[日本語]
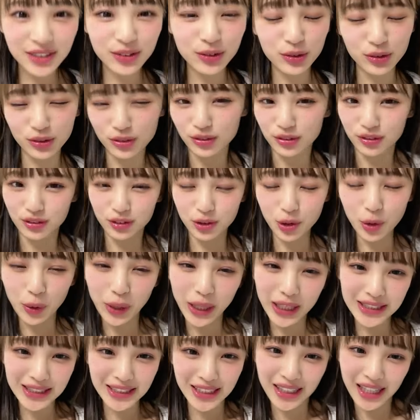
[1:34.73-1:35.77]
後の
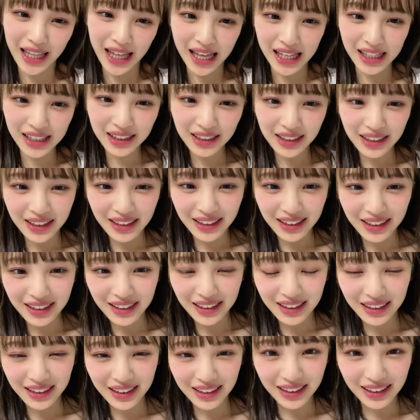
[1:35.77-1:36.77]
虎じゃないあ